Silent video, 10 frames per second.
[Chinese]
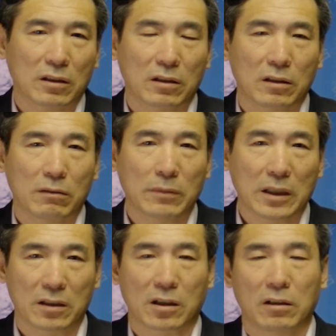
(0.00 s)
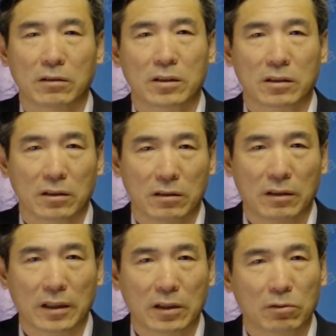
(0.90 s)
个明朝的时候
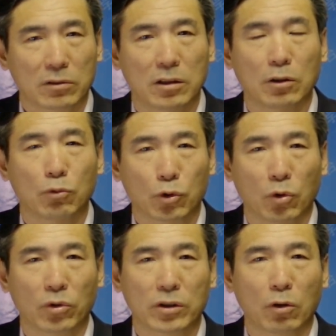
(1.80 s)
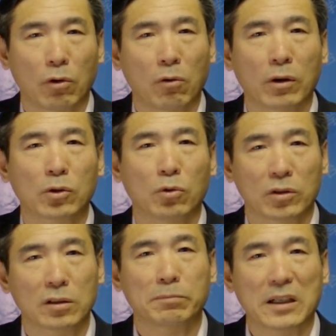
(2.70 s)
啊，那种特务统治、宦官
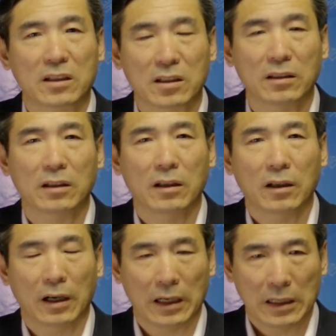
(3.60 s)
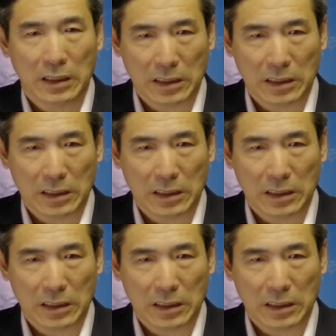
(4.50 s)
统治本身啊，